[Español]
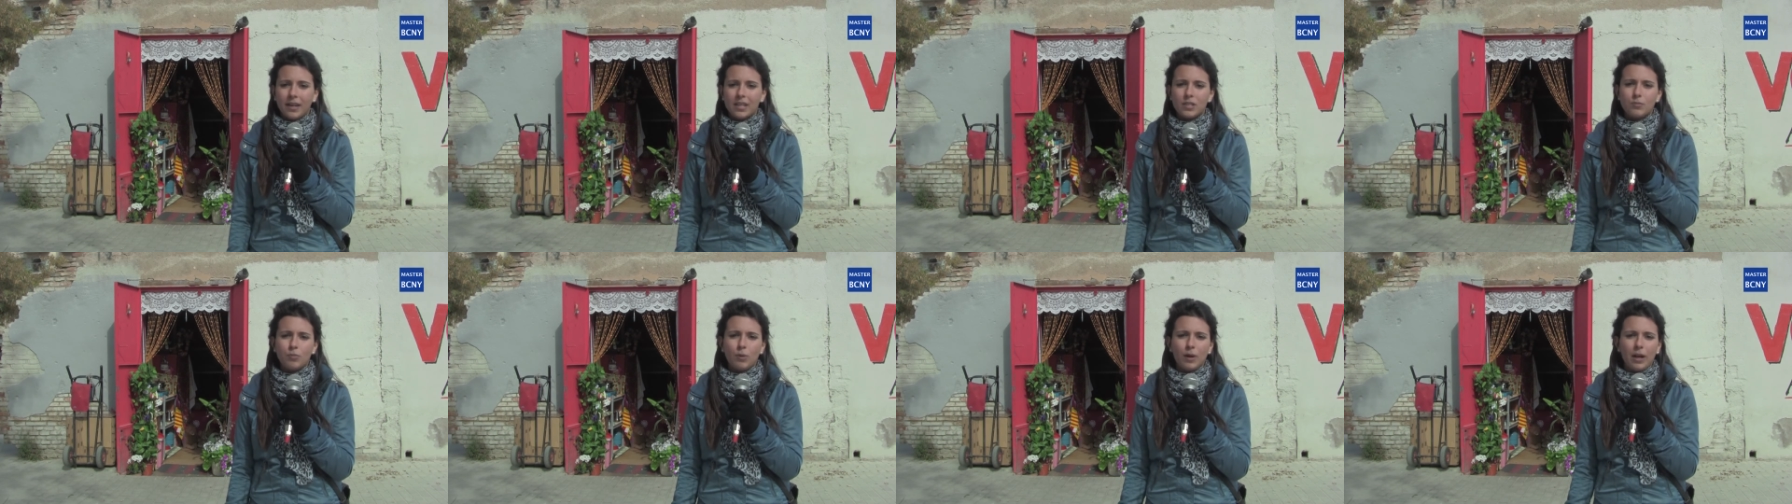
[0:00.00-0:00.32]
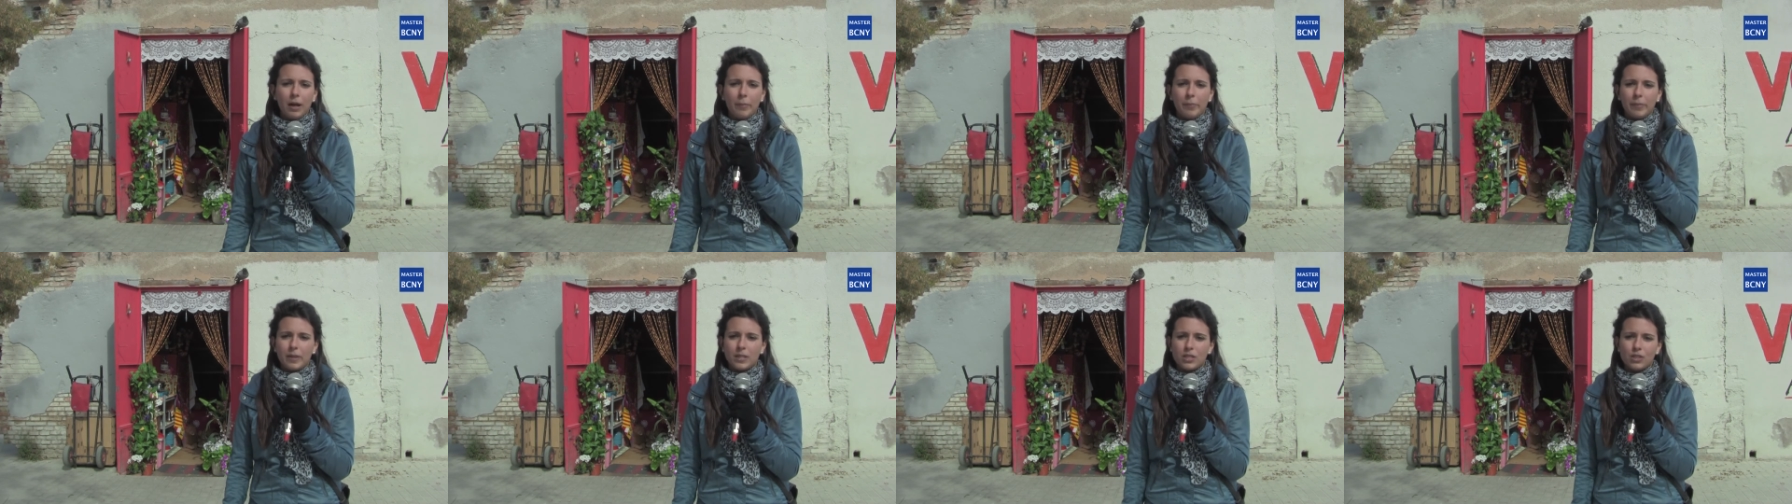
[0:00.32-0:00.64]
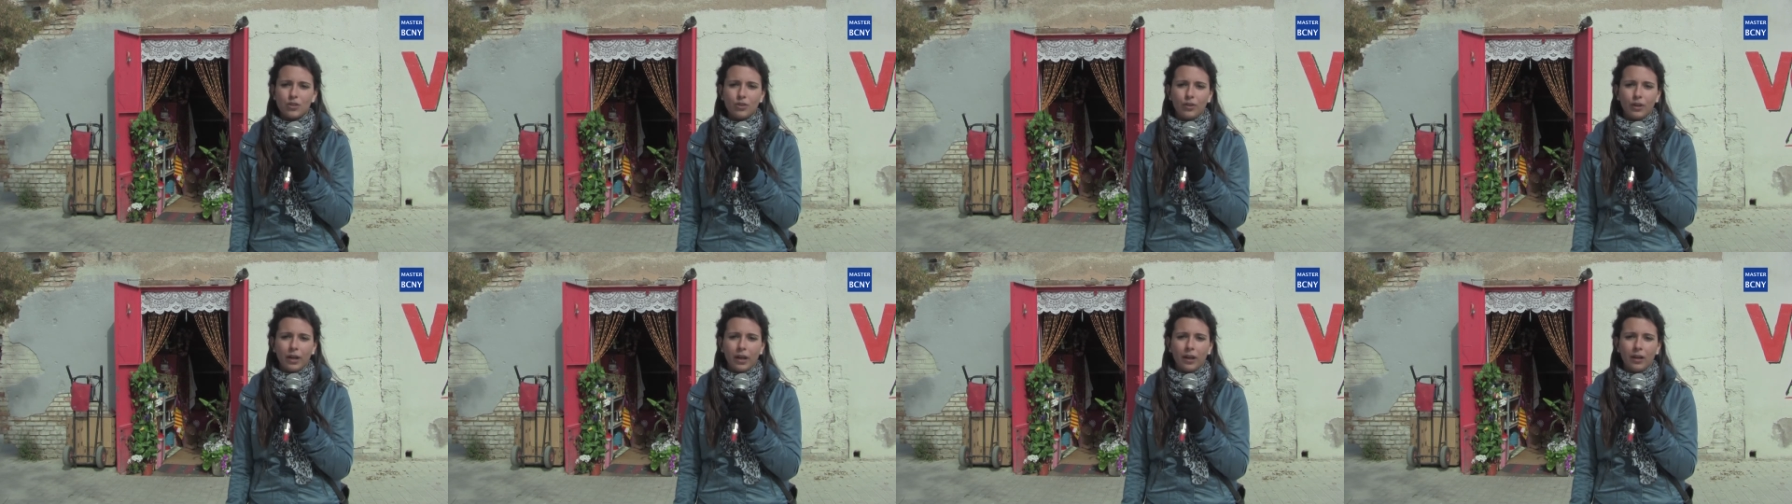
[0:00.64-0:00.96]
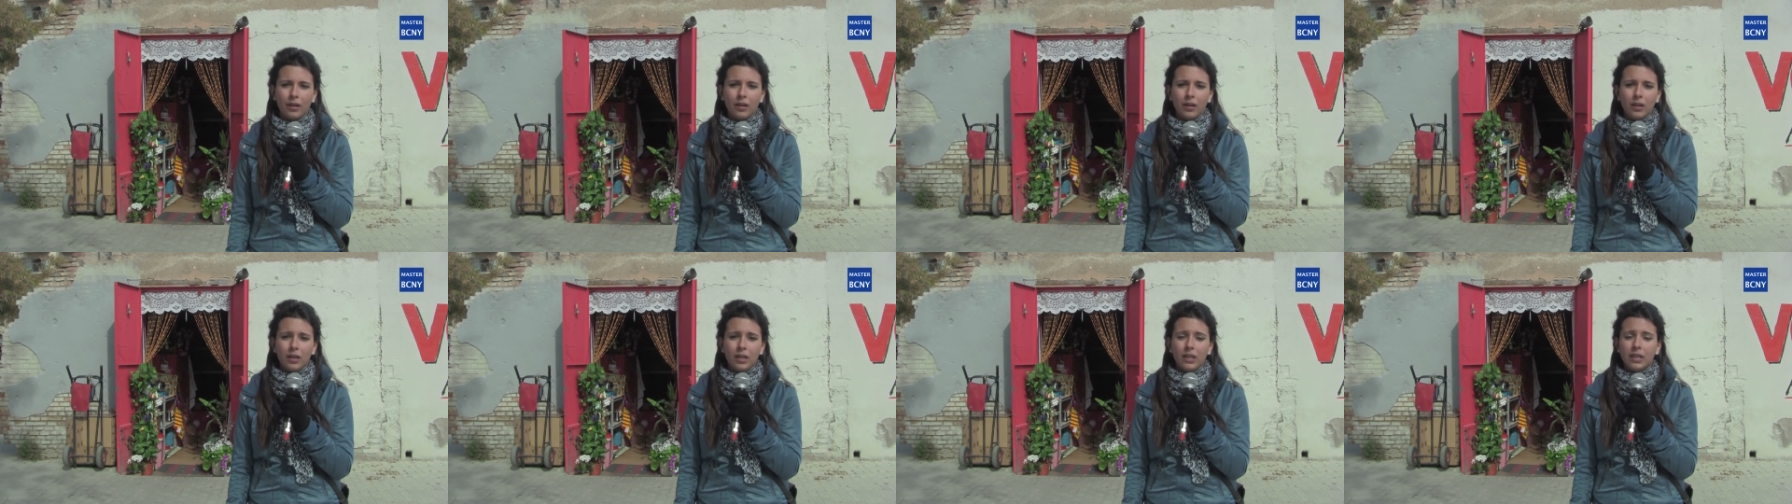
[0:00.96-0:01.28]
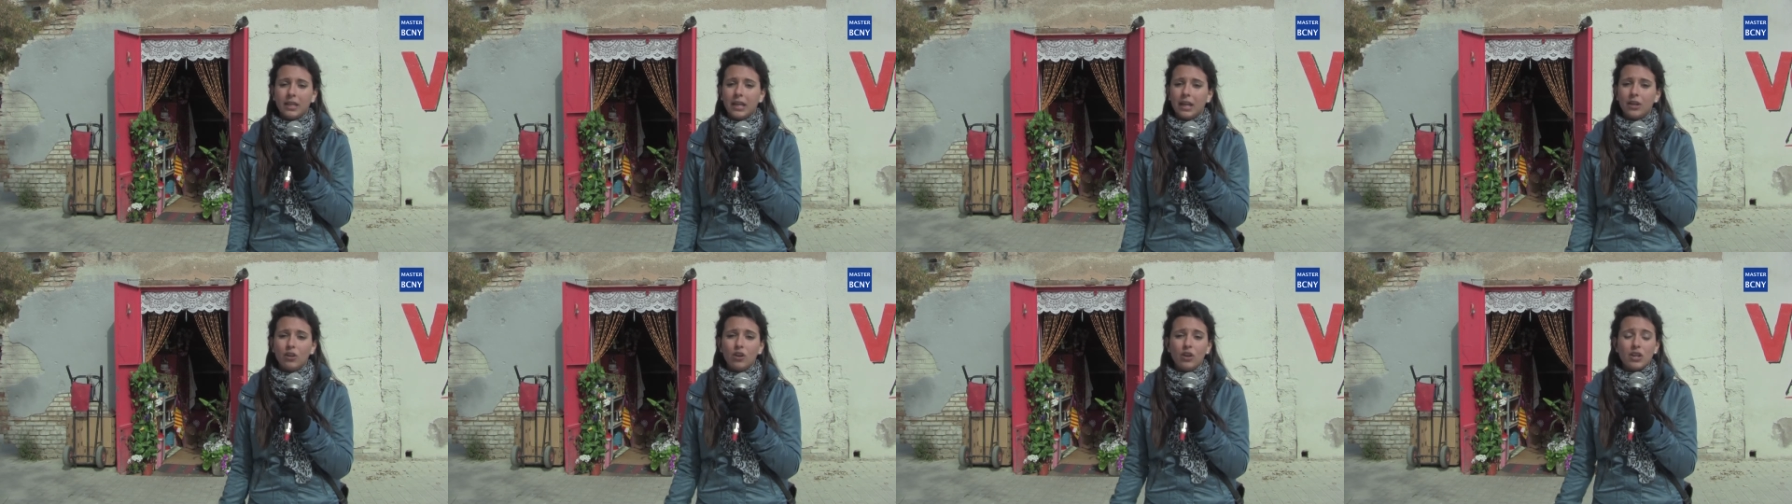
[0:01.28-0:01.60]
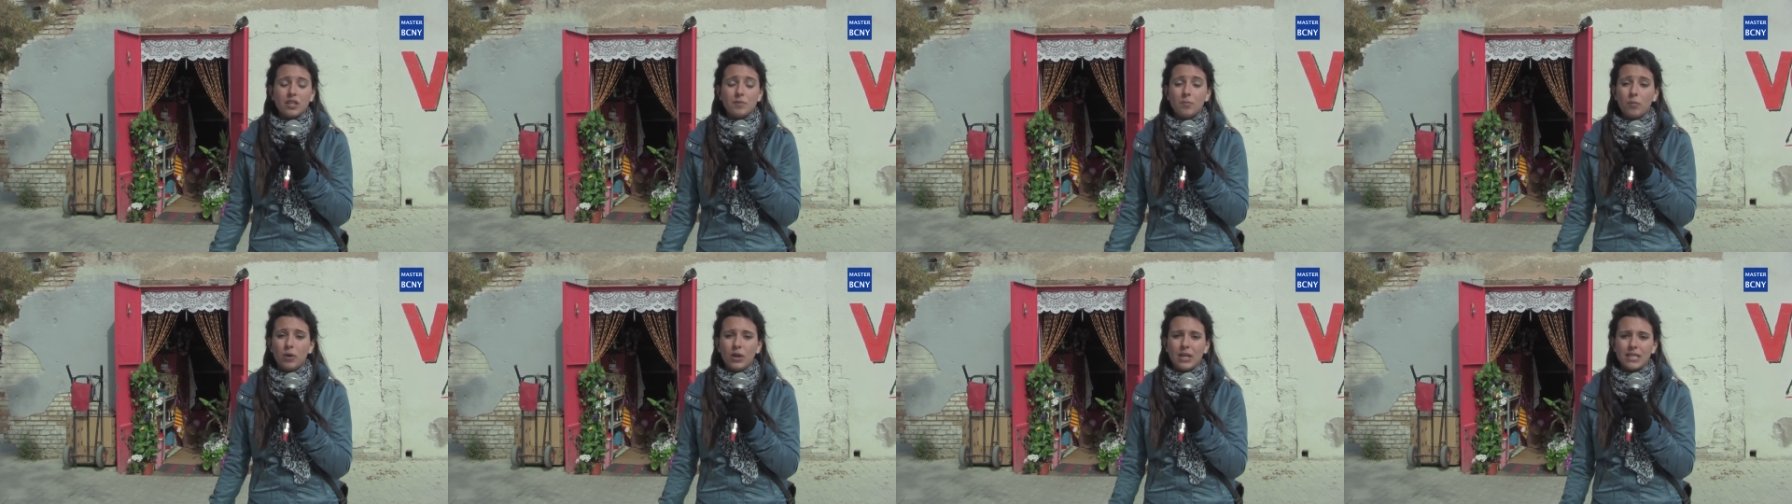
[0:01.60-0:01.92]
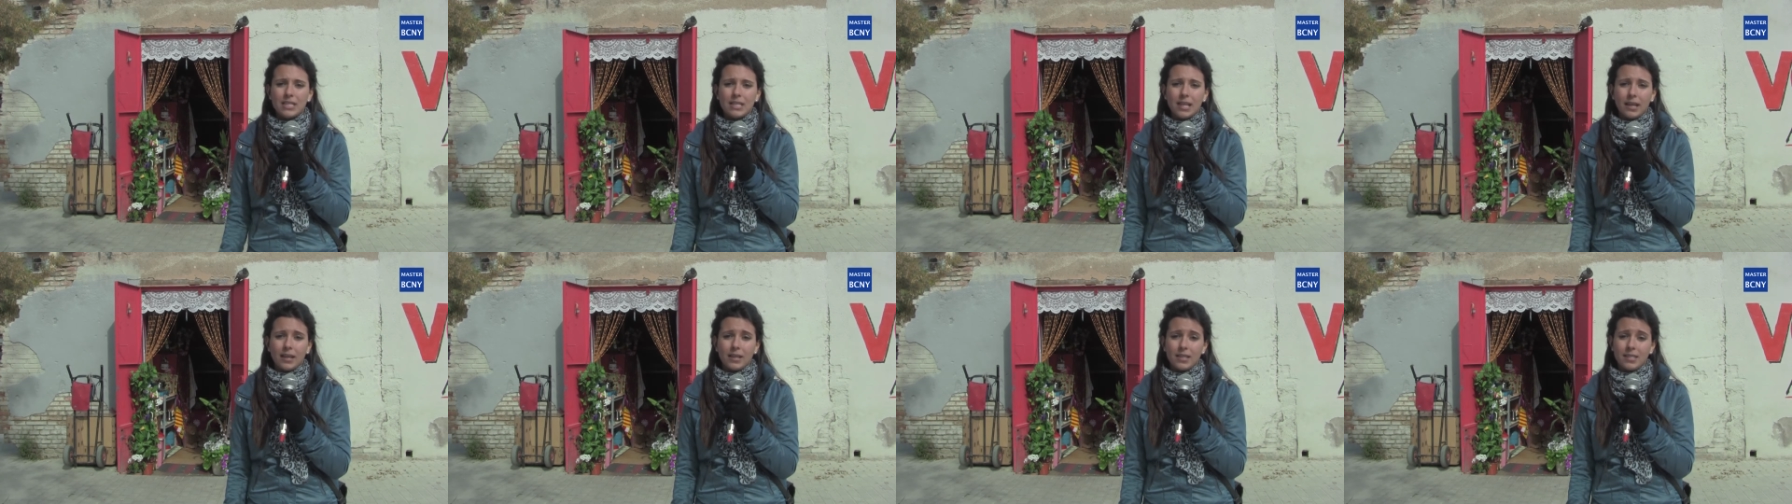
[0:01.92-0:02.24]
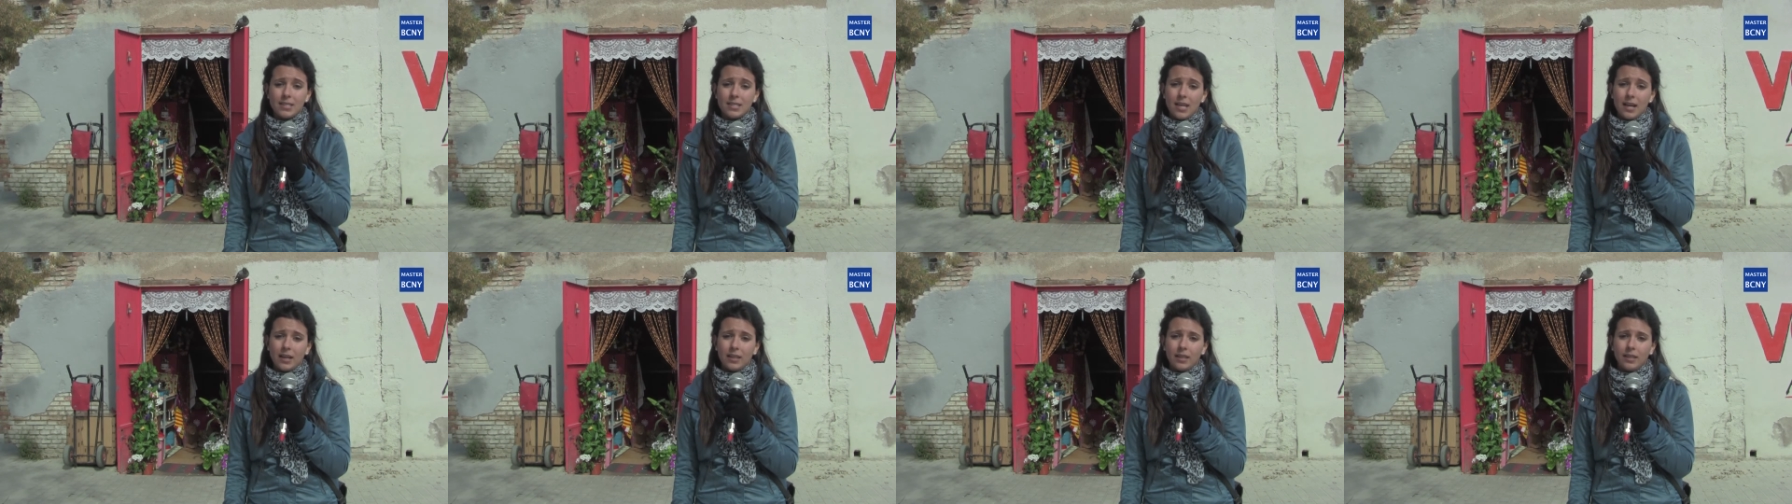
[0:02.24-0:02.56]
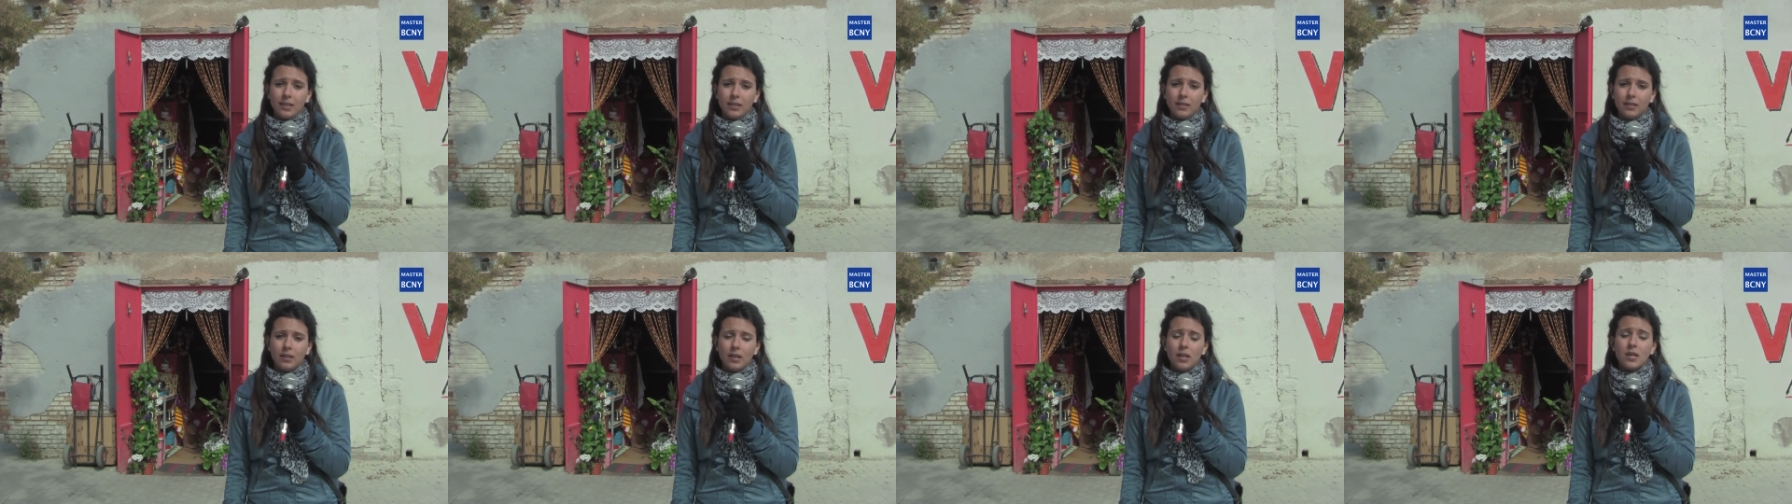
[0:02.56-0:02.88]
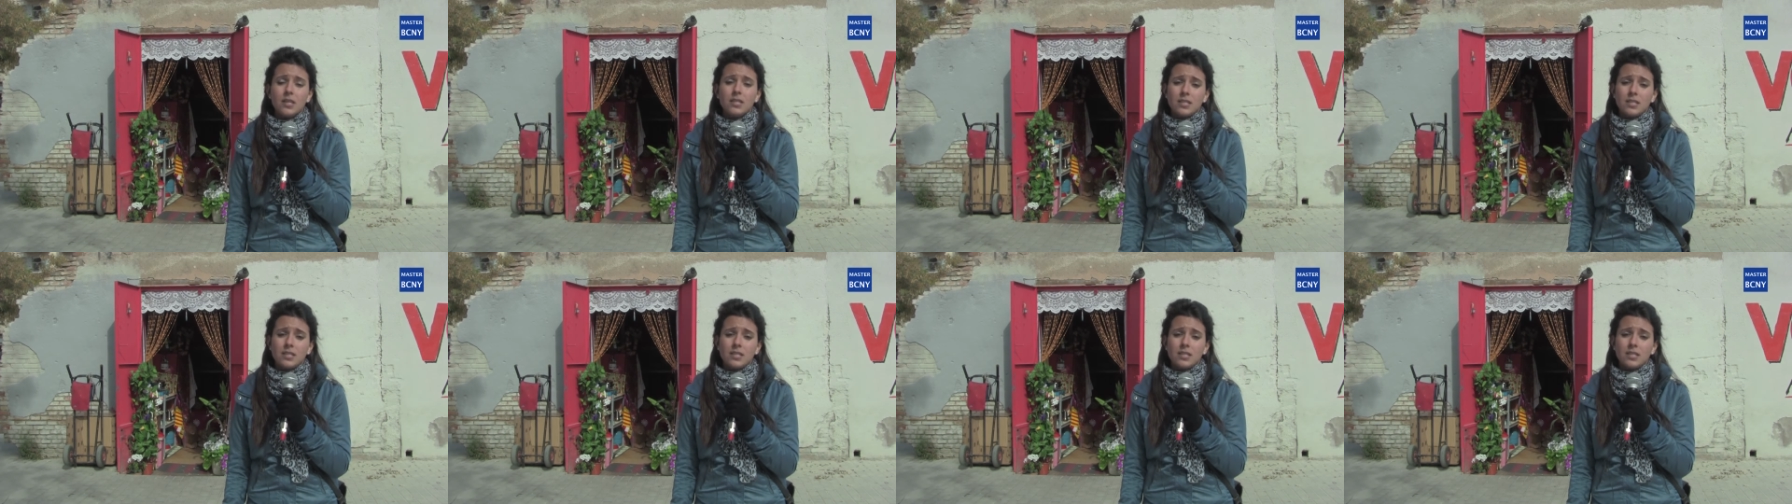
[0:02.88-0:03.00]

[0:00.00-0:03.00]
que es buena persona y que no les molesta que esté aquí.